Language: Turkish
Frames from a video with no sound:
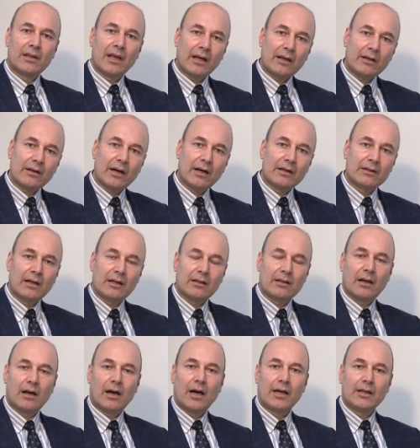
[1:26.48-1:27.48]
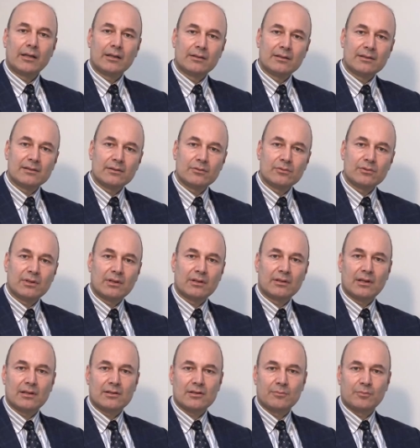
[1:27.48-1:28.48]
tekrardan aynı dizin
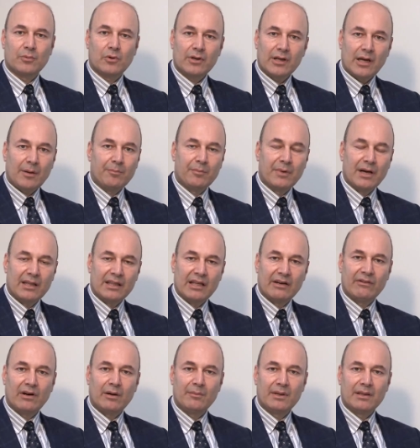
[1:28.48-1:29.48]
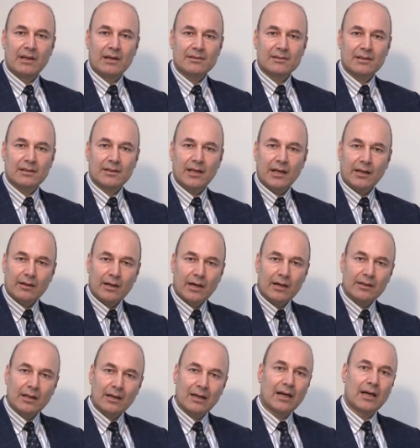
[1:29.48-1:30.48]
üzerinde spor yapmaya devam ederse
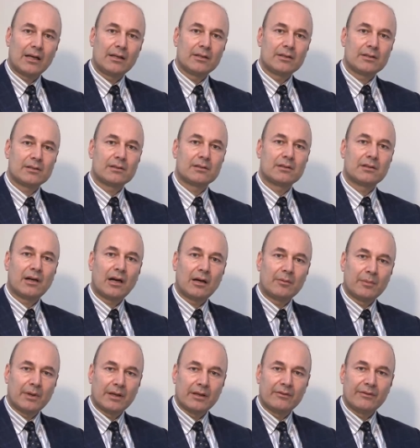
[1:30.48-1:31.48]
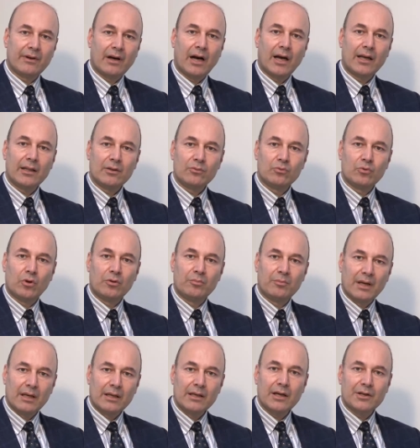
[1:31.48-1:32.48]
tekrardan aynı travmayı ve aynı
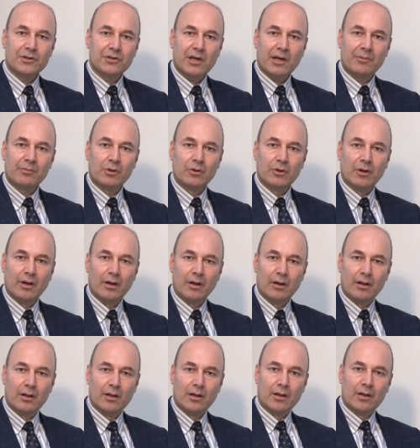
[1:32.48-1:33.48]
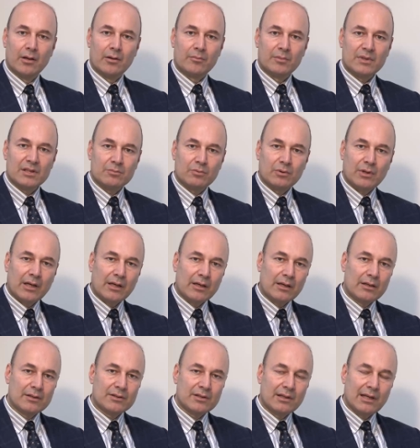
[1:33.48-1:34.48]
dönmeyi yaşayabiliyor. Biz buna
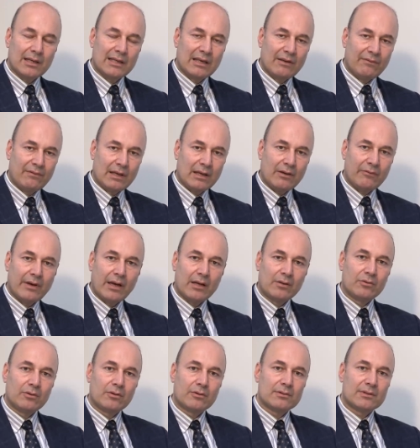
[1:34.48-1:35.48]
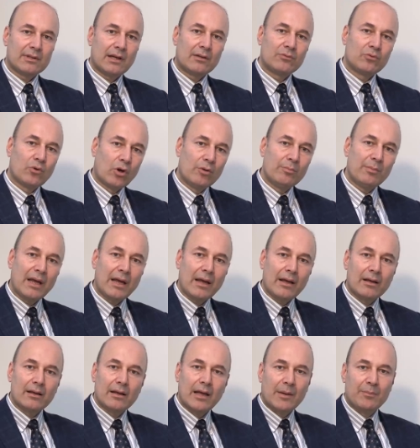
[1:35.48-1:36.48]
İngilizce'de giving way diyoruz. Yani dönme
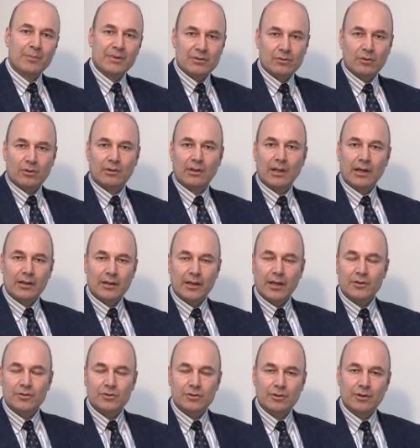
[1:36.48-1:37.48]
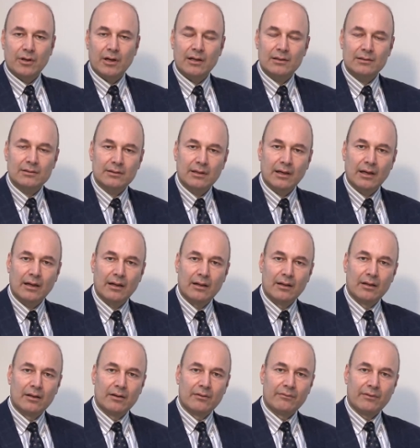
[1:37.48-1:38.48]
episodları geçiriyor hasta.
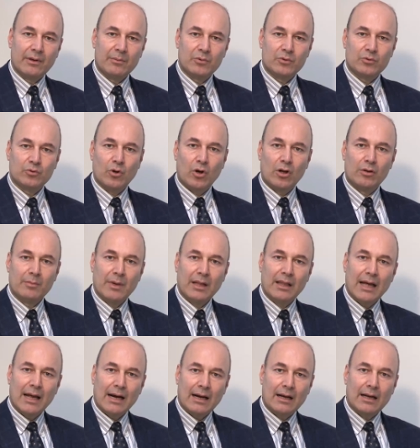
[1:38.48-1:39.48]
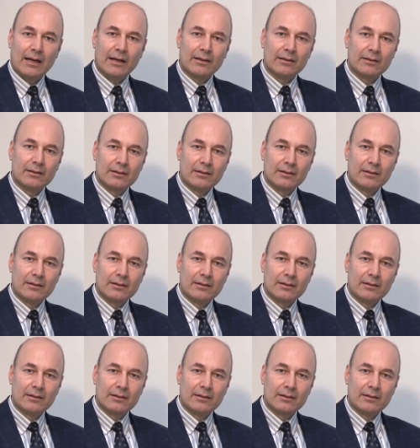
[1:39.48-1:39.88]
Ve bu dönmelerle